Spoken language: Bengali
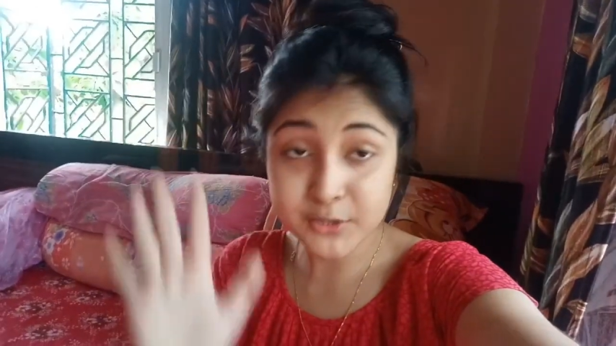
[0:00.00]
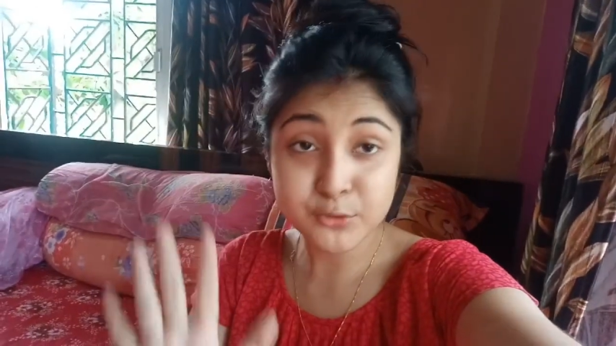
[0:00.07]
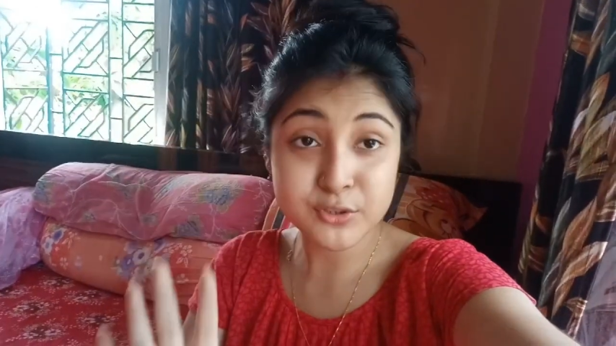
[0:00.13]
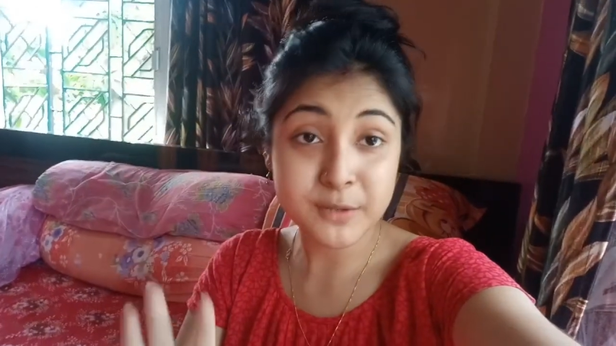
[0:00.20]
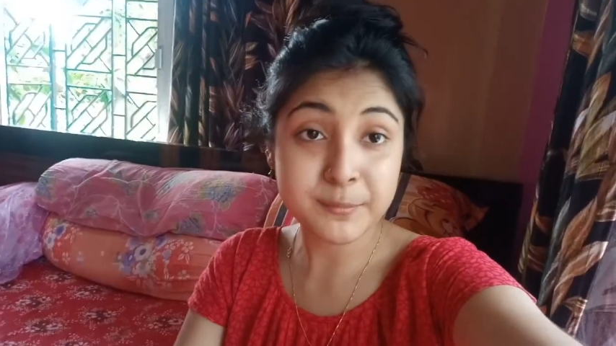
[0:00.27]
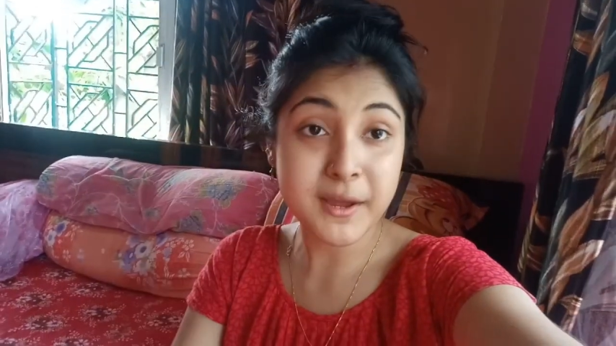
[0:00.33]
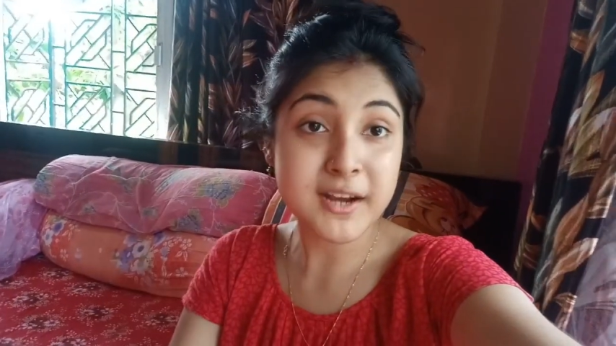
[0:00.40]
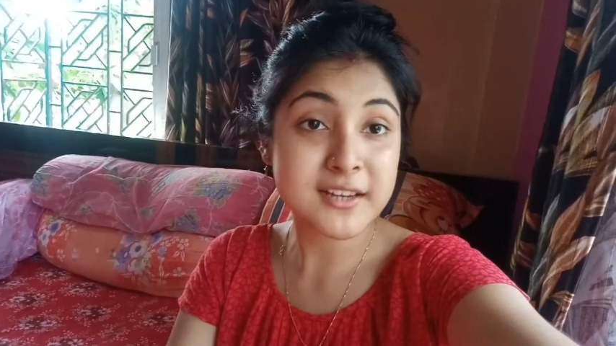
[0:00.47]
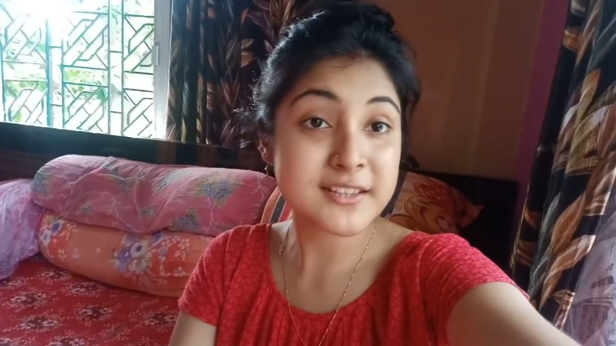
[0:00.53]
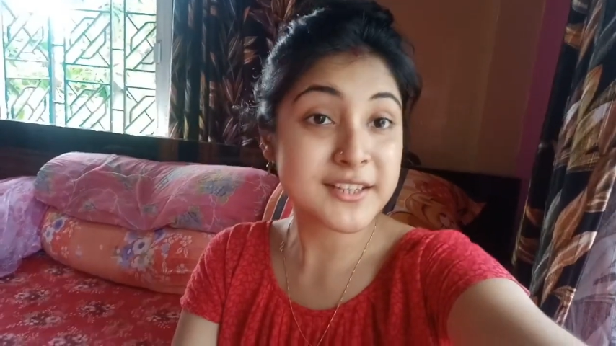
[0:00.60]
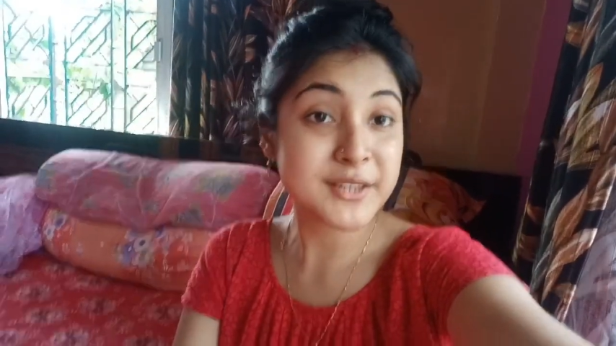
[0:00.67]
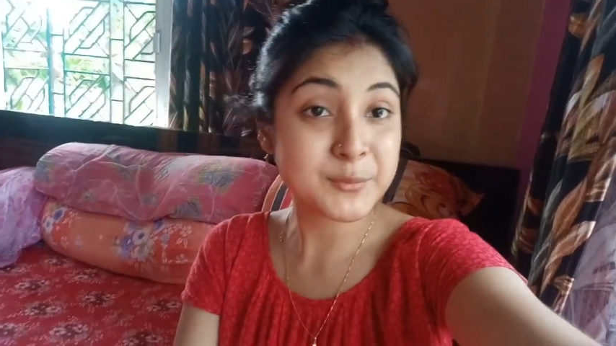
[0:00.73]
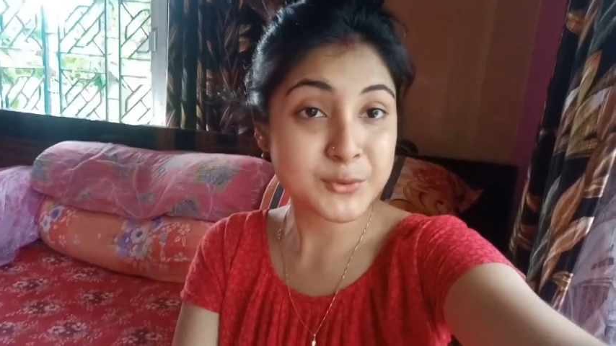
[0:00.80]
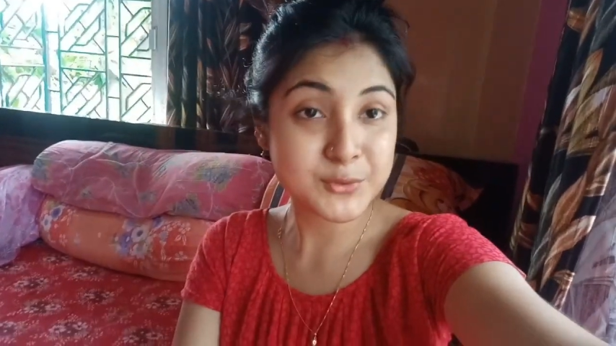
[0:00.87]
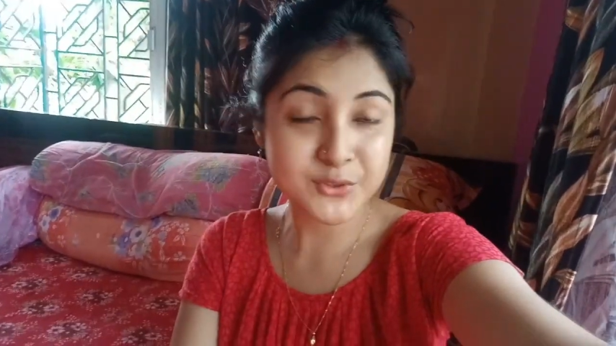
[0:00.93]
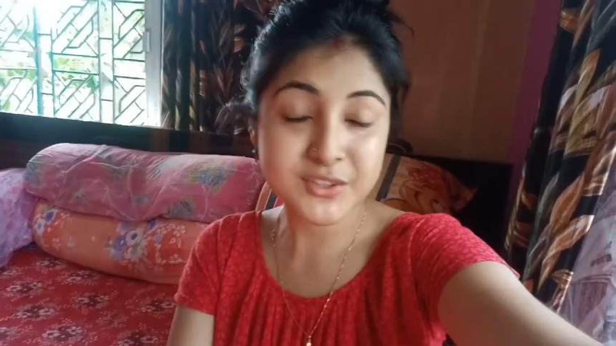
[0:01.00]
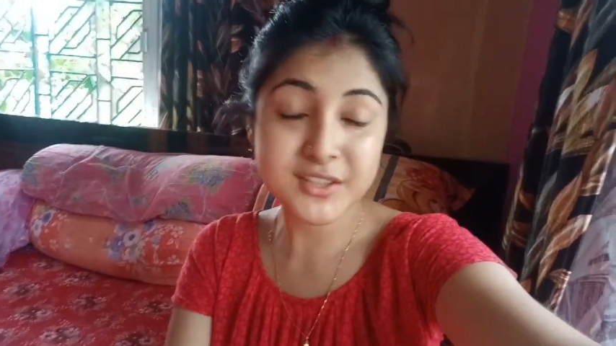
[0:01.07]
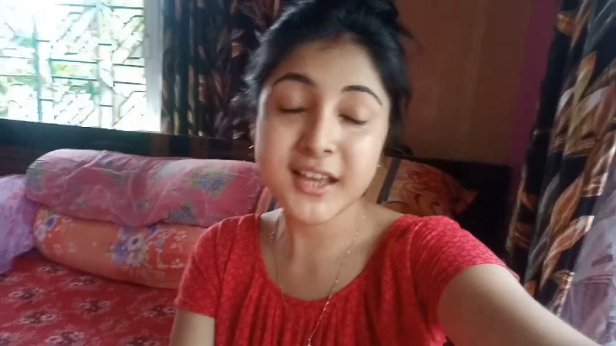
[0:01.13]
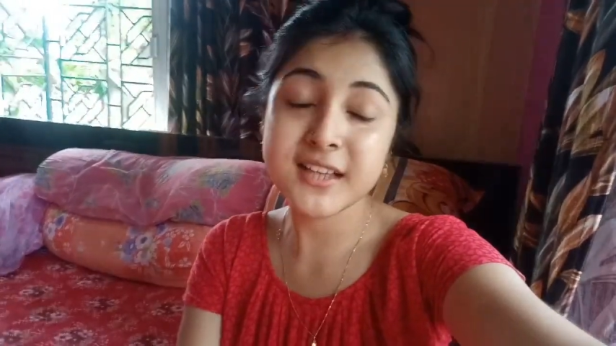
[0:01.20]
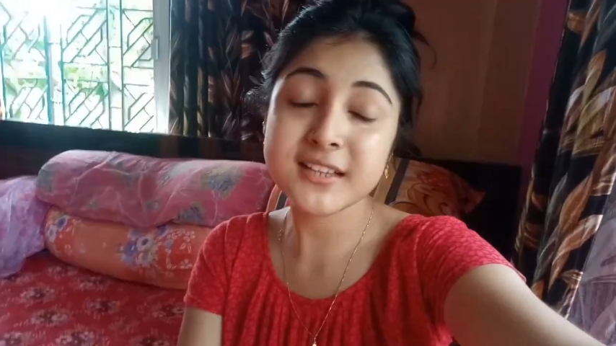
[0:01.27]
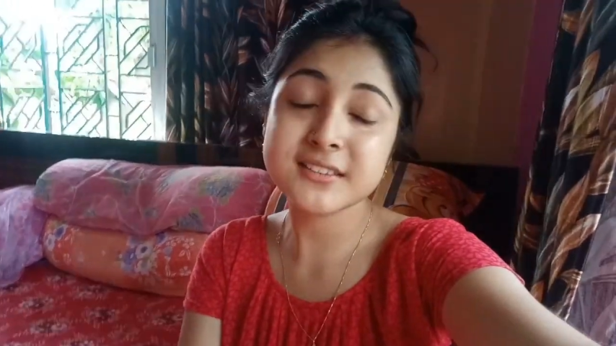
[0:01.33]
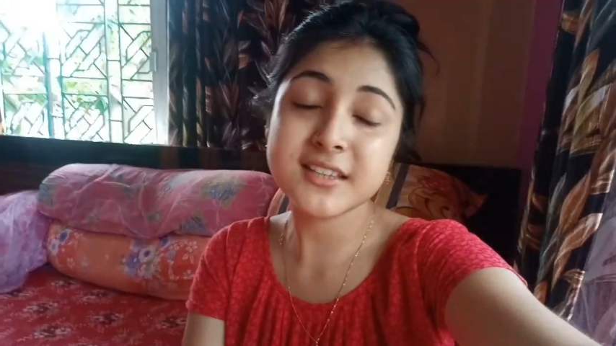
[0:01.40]
কিছুটা পাগলিদের
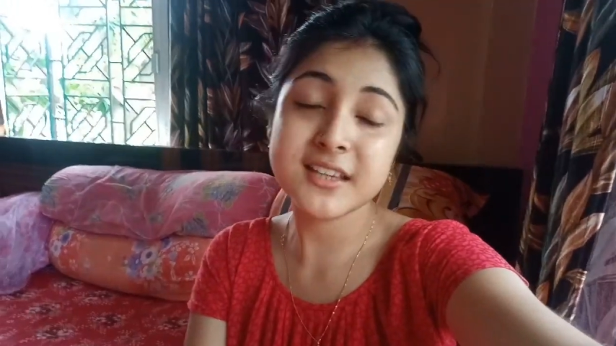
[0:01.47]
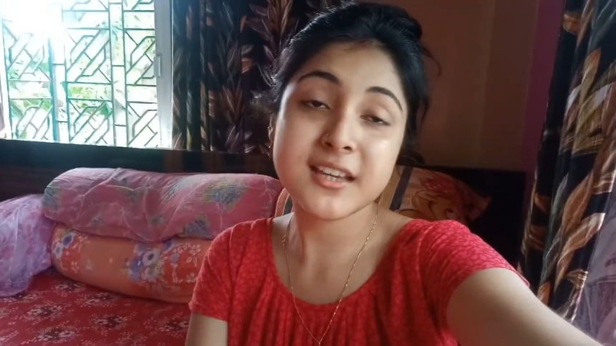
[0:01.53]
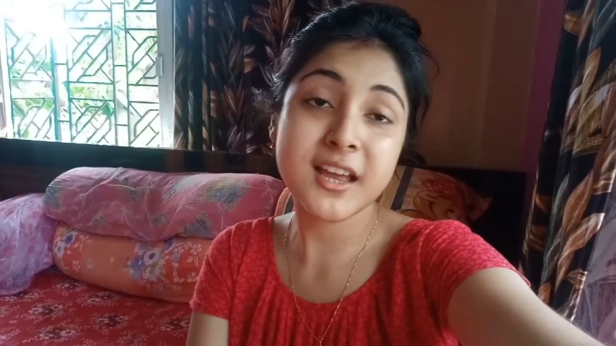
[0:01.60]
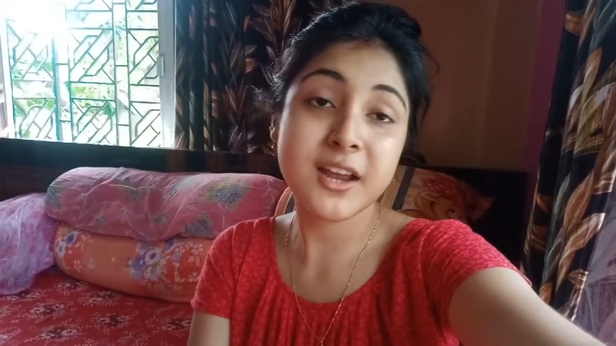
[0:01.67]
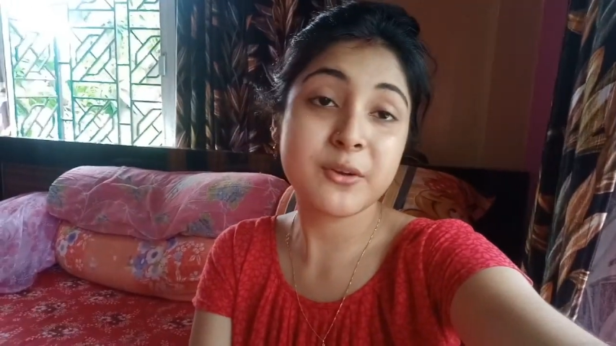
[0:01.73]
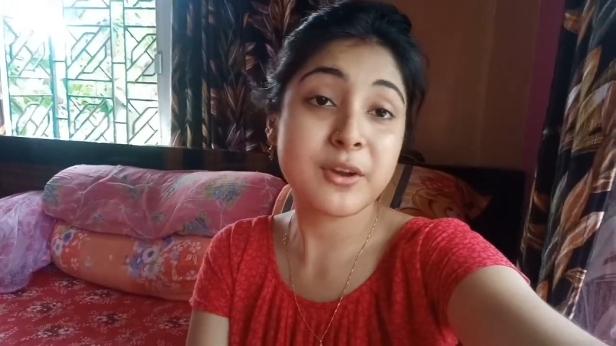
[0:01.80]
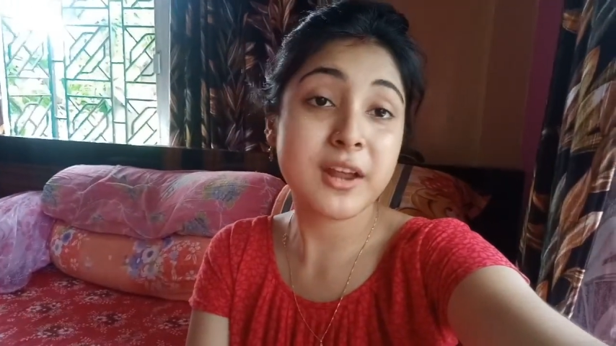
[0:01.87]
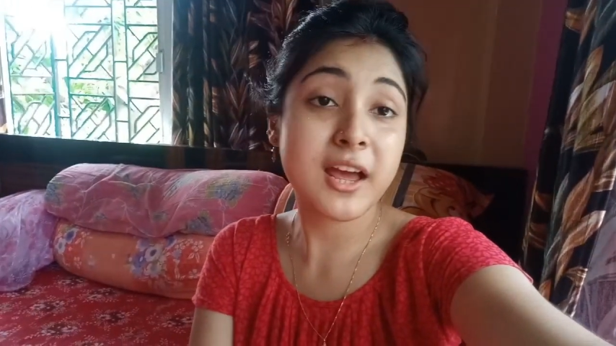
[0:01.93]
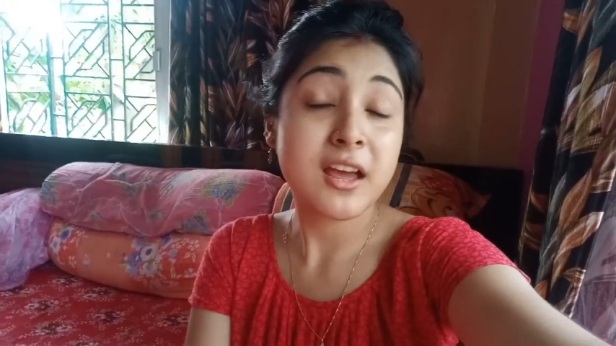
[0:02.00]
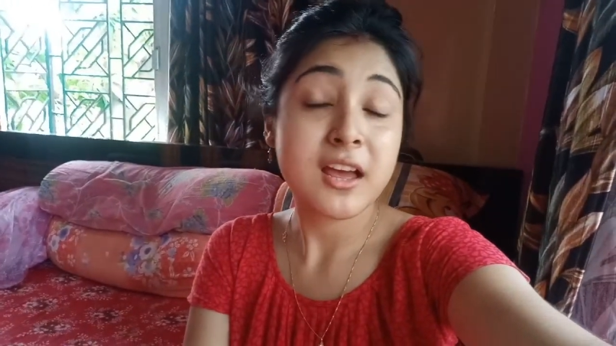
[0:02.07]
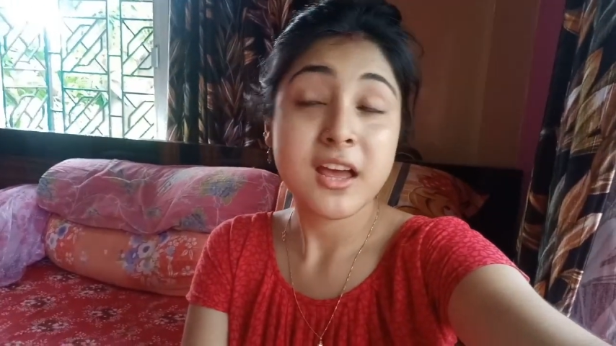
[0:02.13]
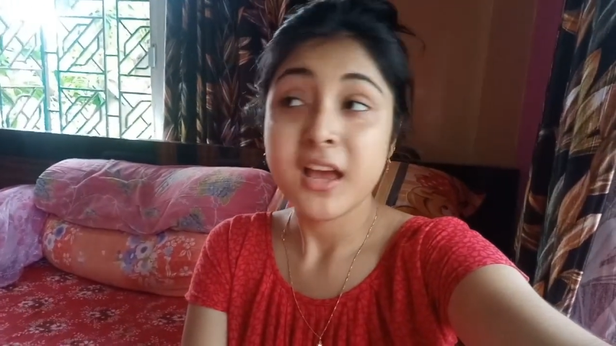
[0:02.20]
মতনই আছে কেননা